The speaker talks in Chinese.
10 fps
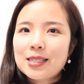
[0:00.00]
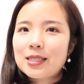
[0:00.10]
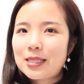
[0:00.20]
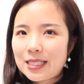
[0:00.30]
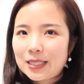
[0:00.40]
这
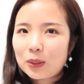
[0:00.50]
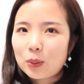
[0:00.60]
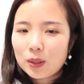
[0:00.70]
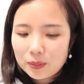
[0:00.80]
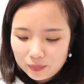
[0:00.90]
些情
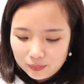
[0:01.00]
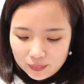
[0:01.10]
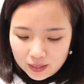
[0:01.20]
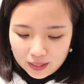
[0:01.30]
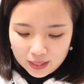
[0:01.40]
况。
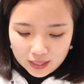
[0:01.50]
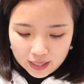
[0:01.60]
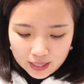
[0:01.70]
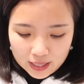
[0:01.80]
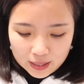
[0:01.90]

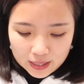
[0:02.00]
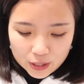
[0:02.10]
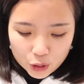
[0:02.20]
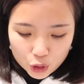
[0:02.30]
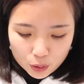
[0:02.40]

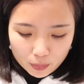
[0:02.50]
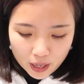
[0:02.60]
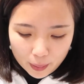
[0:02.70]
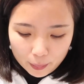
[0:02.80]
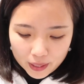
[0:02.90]
第十
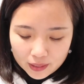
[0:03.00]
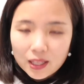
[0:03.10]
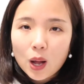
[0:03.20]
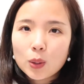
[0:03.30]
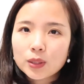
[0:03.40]
八被
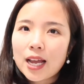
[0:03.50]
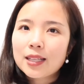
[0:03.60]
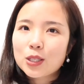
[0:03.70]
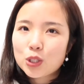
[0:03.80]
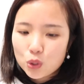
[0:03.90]
淘汰
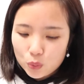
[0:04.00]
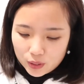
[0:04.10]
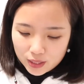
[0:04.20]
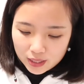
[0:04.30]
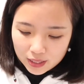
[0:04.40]
的手
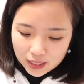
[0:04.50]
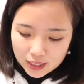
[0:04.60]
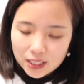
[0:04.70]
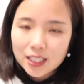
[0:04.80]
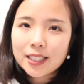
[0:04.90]
机
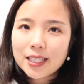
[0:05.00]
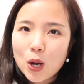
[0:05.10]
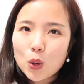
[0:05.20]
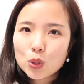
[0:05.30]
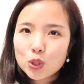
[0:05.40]
壳、
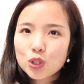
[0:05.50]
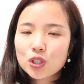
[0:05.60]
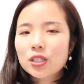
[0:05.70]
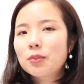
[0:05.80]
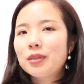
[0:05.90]
钥匙
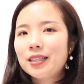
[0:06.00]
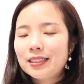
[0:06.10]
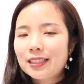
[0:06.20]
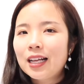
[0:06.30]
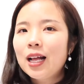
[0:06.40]
什么类
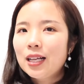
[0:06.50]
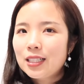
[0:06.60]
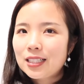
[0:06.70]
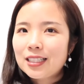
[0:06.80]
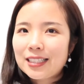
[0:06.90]
的，
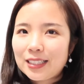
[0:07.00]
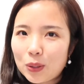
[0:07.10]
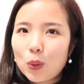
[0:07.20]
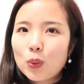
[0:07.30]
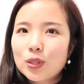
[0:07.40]
这个
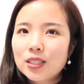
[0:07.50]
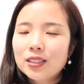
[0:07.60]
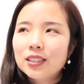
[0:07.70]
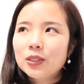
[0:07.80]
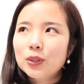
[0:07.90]
有真
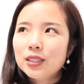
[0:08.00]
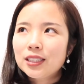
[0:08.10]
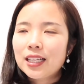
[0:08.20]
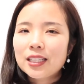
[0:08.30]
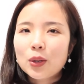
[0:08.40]
的，尤其大